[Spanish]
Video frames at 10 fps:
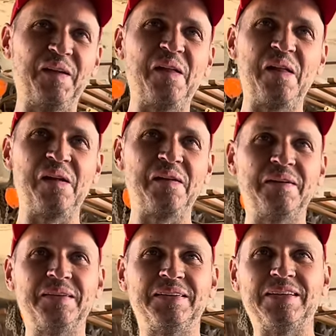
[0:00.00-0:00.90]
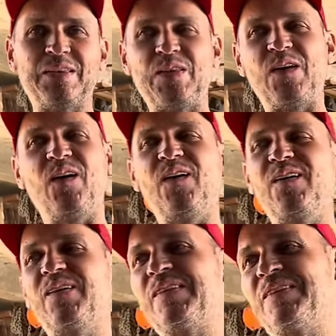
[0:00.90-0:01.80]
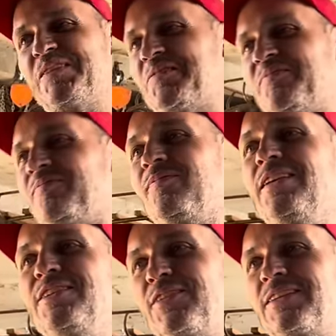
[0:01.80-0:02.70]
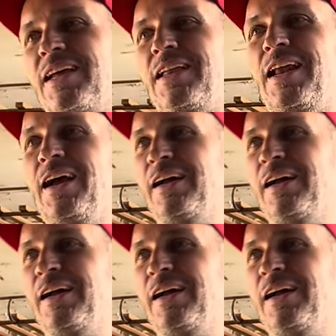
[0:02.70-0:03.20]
México se ha visto eso? No, no, ni sucederá.